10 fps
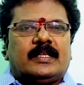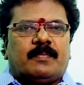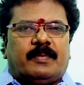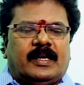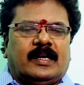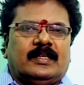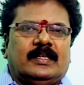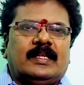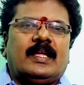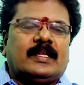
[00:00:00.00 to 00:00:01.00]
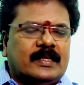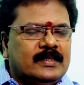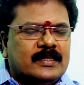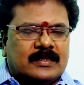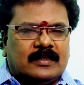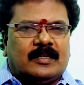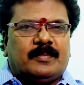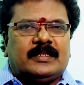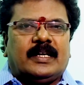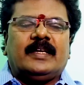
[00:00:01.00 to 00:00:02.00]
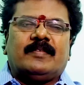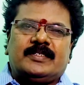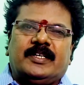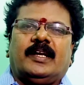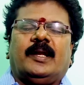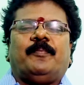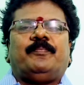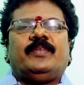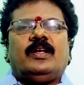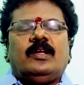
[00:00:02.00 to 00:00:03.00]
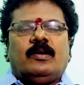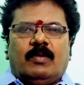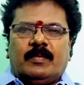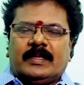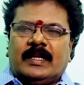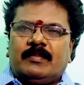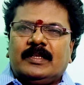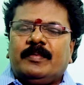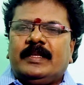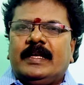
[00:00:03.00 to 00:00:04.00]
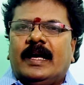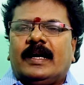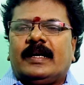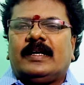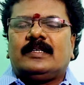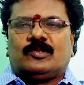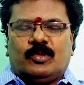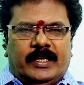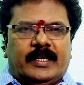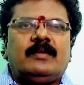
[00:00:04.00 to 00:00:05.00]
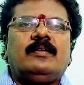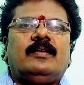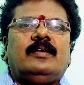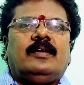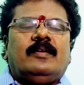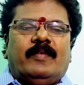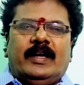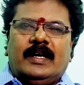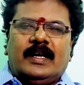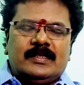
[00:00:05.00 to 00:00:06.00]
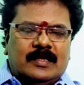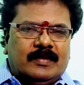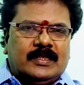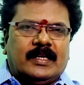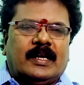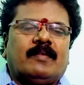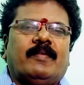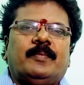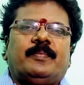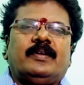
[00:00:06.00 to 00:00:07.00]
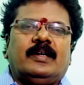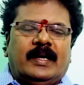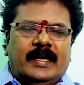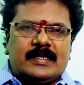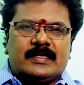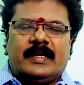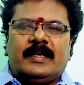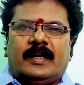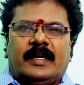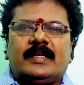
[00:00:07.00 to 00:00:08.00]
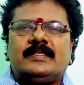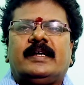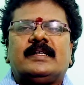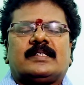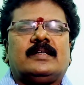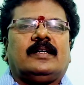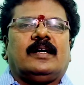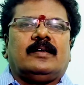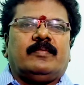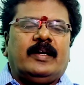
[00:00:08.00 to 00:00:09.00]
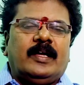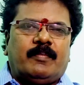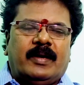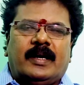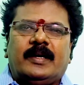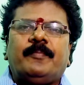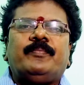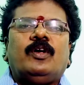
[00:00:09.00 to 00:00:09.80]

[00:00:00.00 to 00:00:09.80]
எதாவது பண்ணுறதா இருந்தால் அதை இந்த சந்தர்ப்பத்தில் நீங்கள் வச்சுக்கலாம் ஒன்பதாம் அதிபதியாக சூரியன் வெளிநாடு செல்வதற்கான வாய்ப்பு ஹையர் ஸ்டடி ஹையர் எஜுகேஷனுக்காக வெளியே அப்ராடு